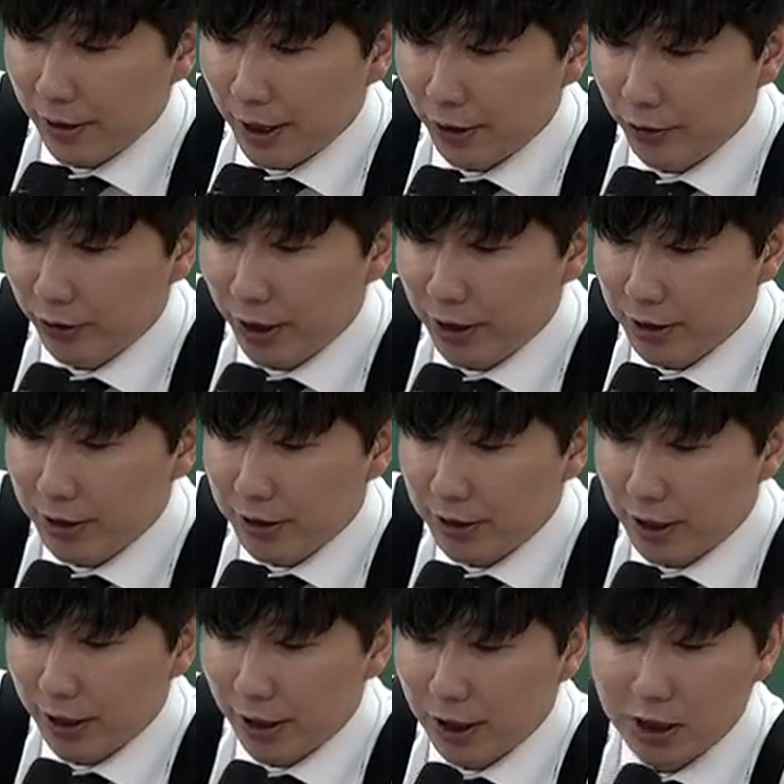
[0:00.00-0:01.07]
내년에는
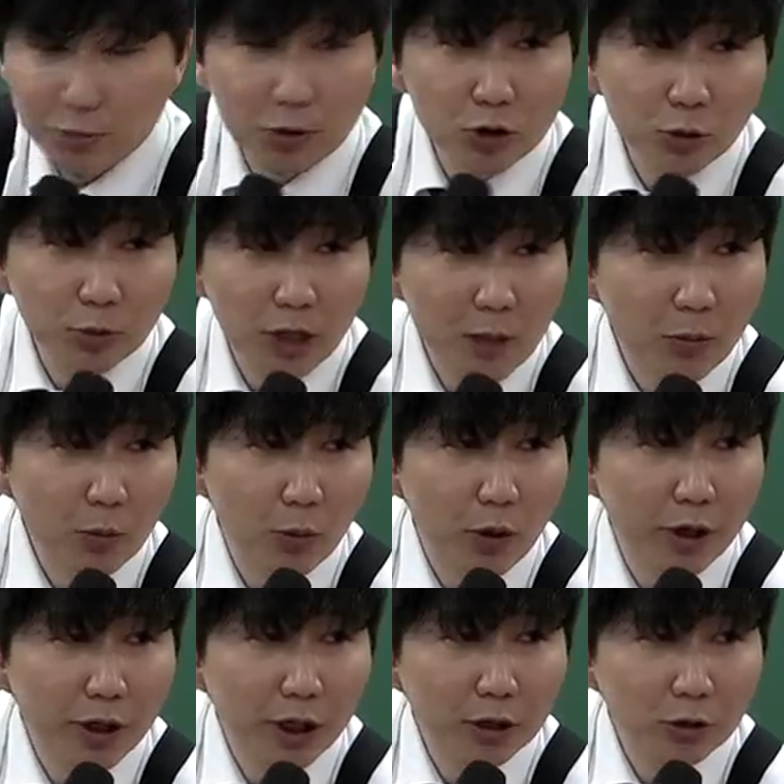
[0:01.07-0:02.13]
사례집을 좀 대폭
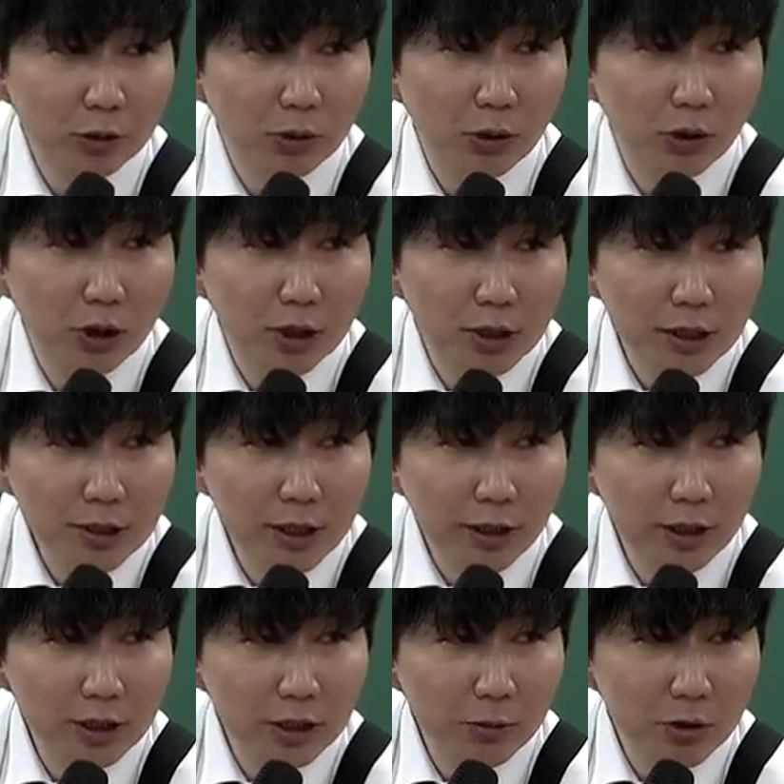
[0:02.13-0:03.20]
보완해가지고
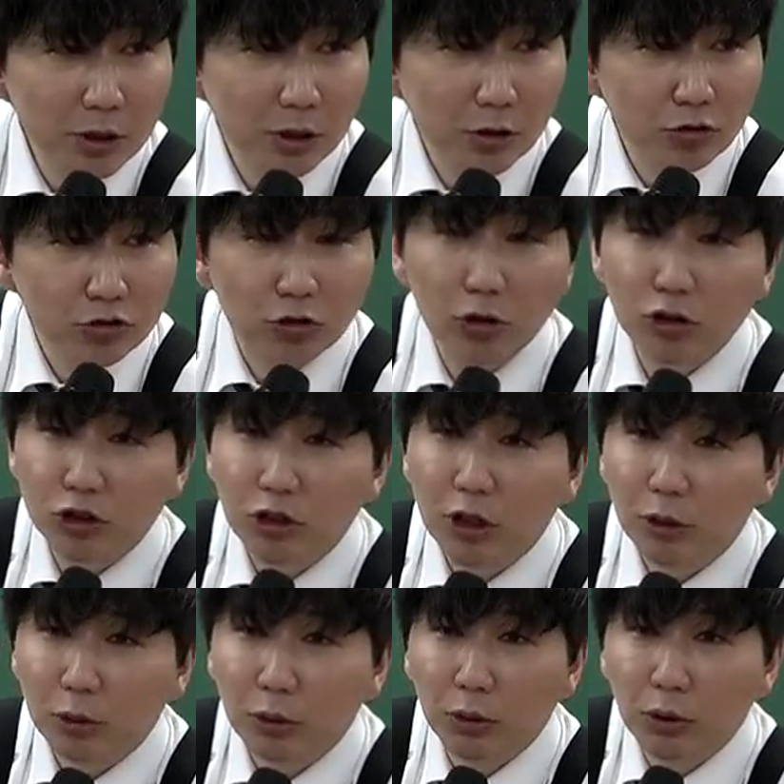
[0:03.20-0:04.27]
사례집이 되게
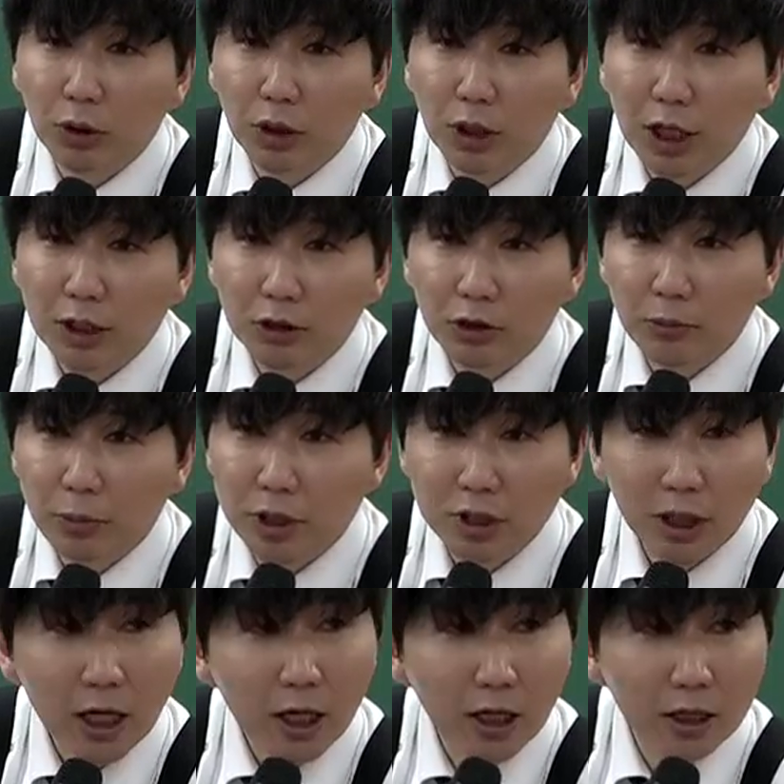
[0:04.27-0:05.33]
두꺼워지더라도 한 천 페이지
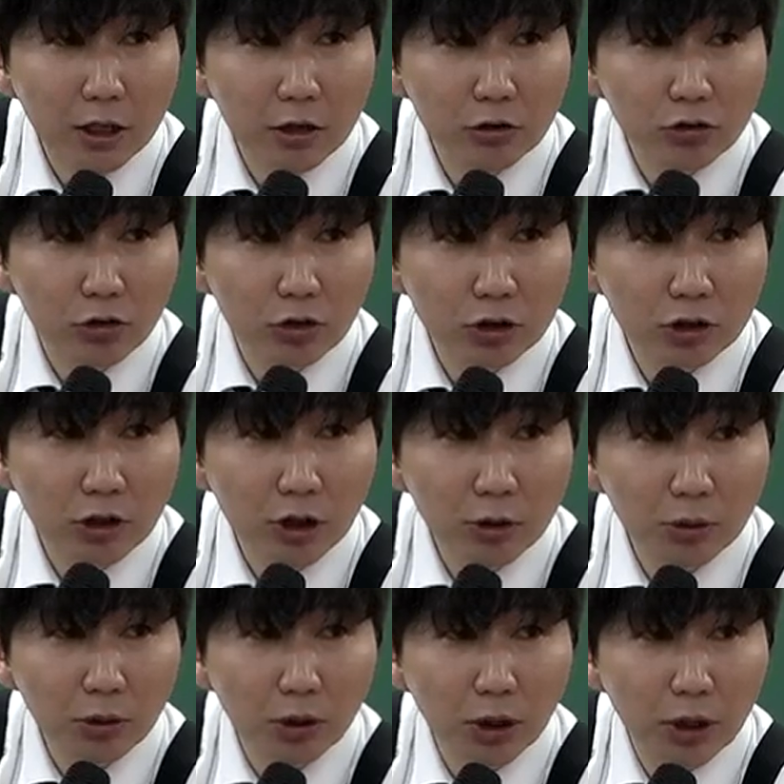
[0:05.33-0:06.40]
가까이
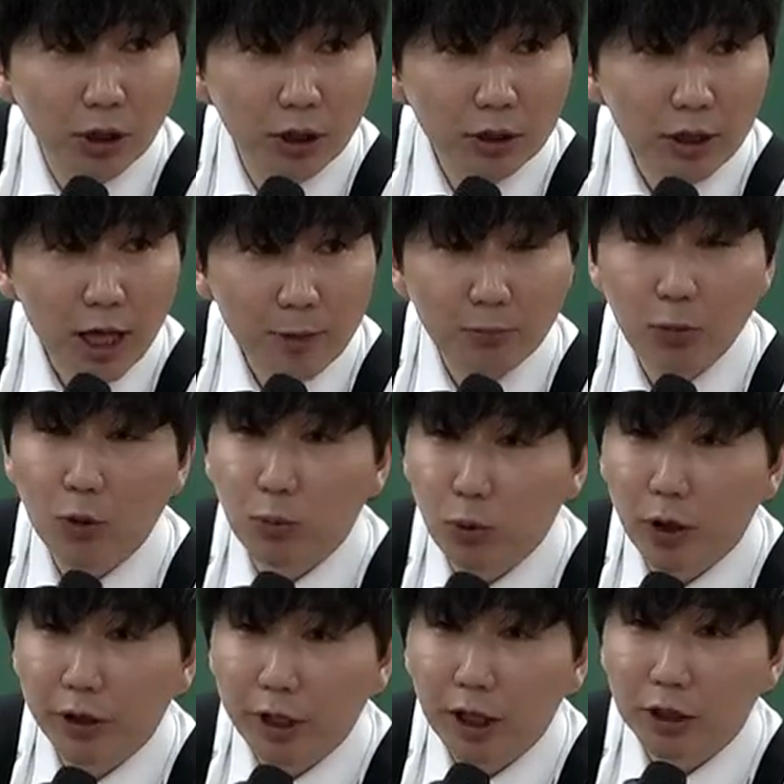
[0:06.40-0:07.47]
두꺼워지더라도 대폭
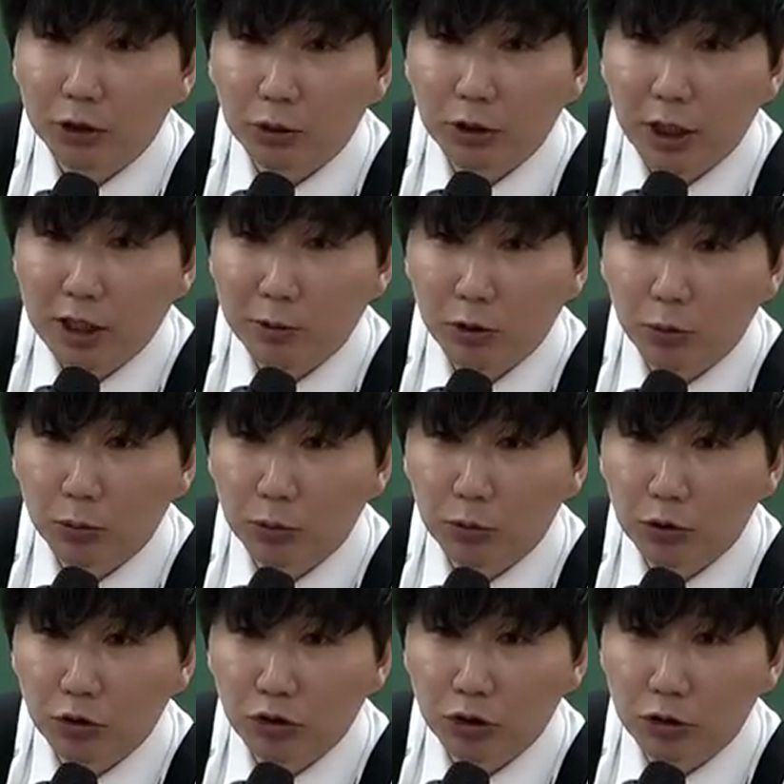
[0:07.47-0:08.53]
보완해가지고 사례집을 좀,
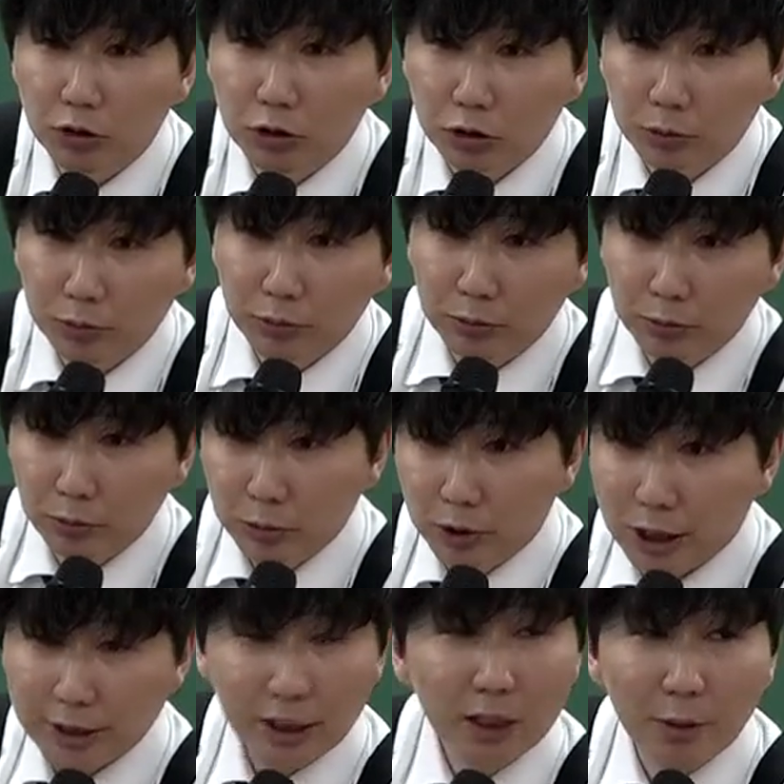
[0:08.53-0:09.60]
어, 좀
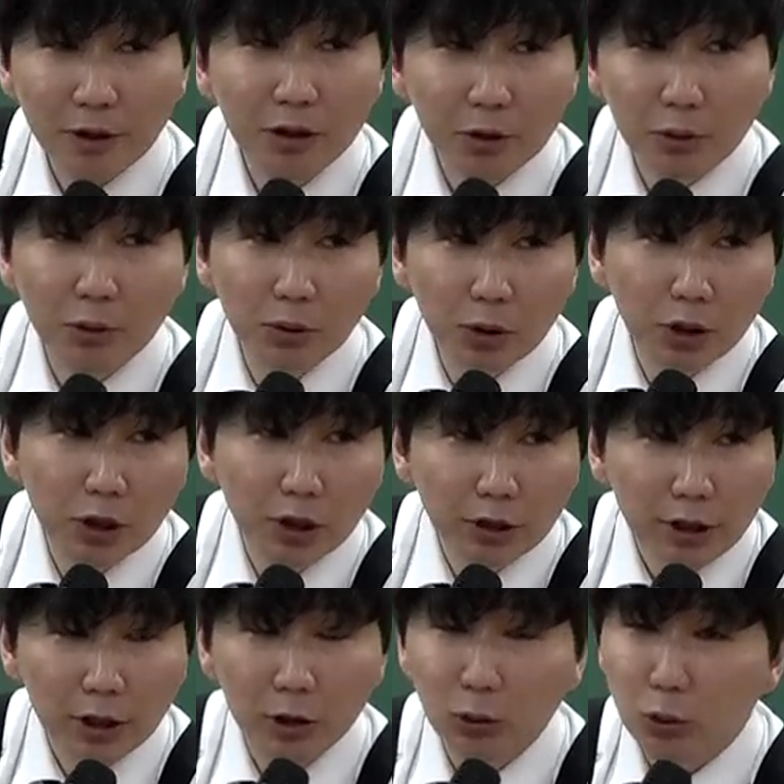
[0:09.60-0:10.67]
자세하게 만들고
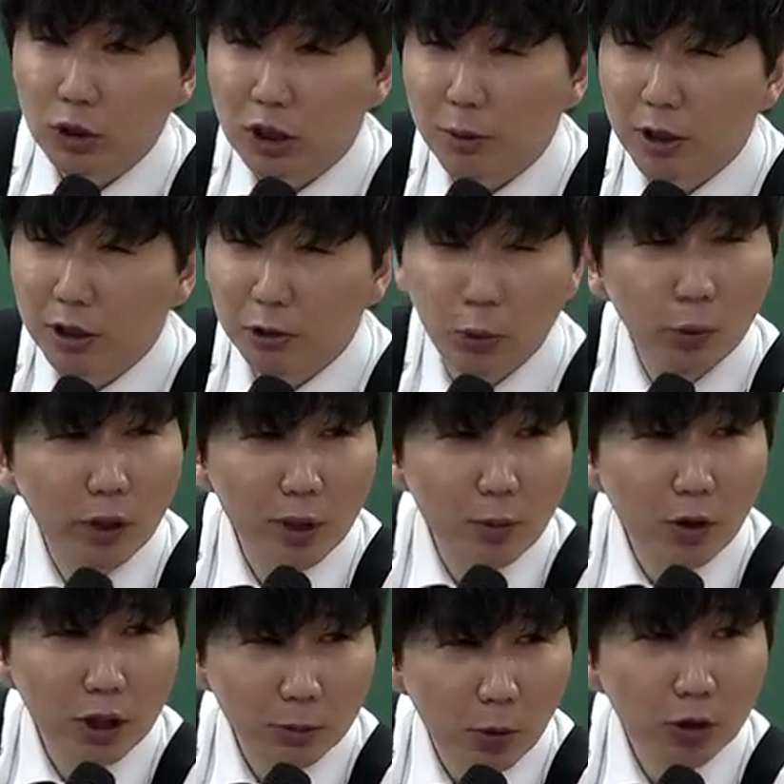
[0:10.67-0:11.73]
내년 동차반은 그걸
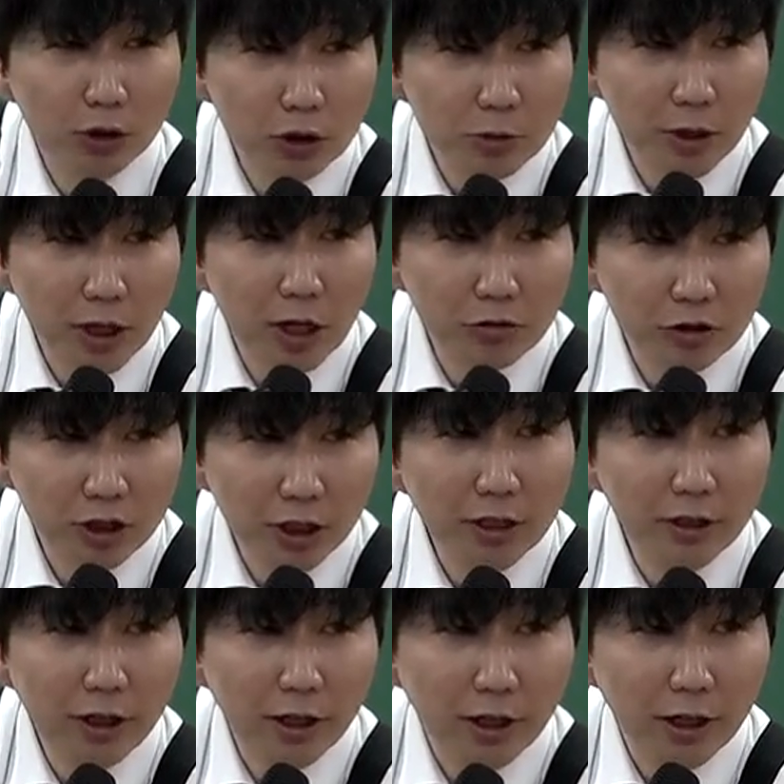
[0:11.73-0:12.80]
해볼까 벌써 지금 생각하고 있긴
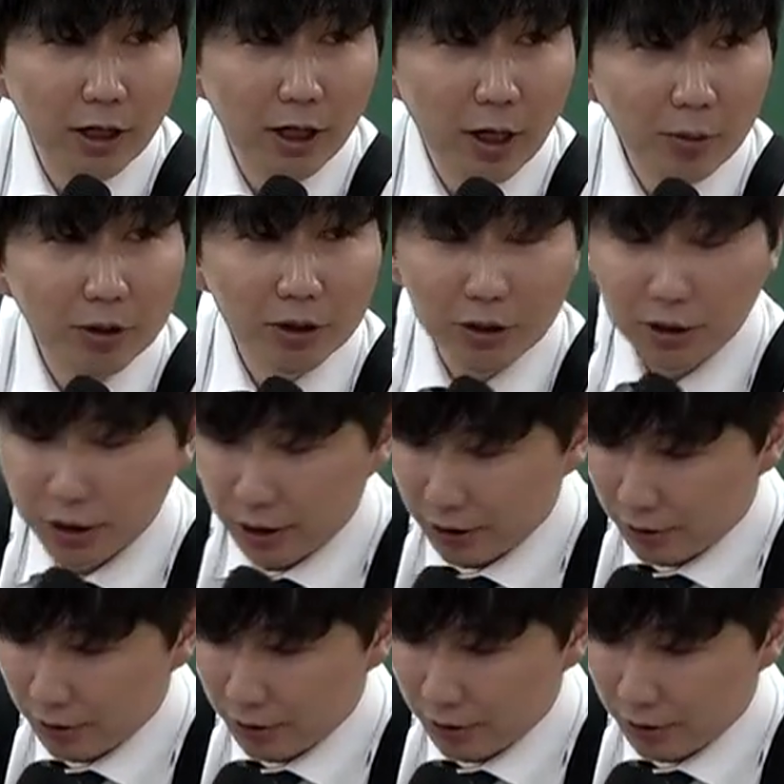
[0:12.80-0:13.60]
한데 아무튼 이제